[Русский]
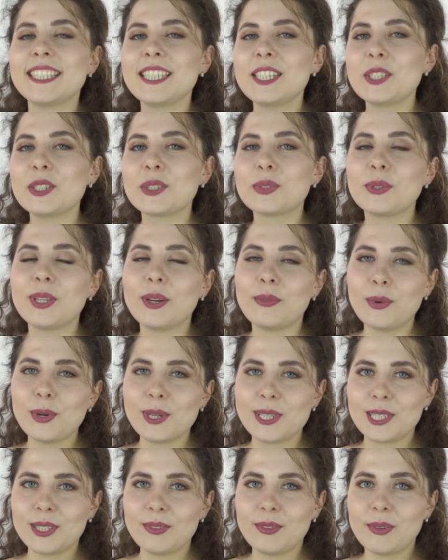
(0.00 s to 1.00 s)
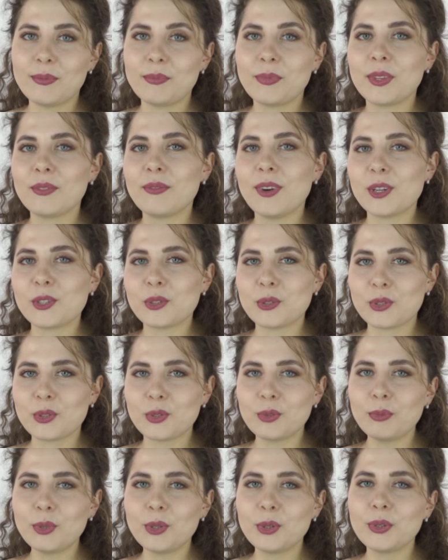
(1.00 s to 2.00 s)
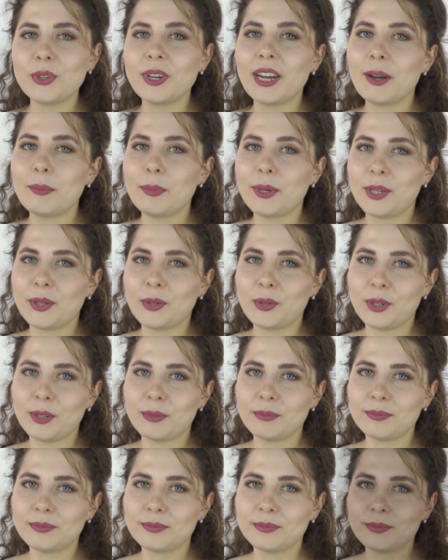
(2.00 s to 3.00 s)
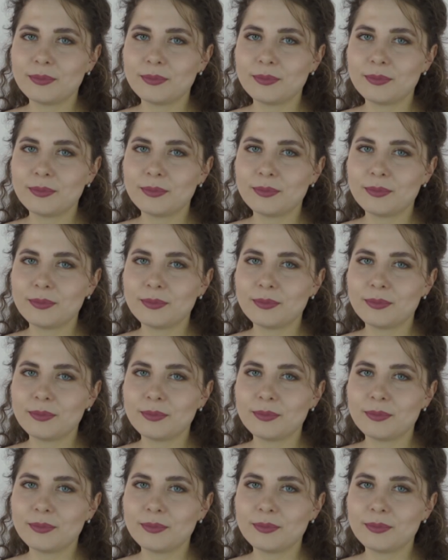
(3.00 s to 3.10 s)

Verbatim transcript: Носите с удовольствием вашу сумку Абрико.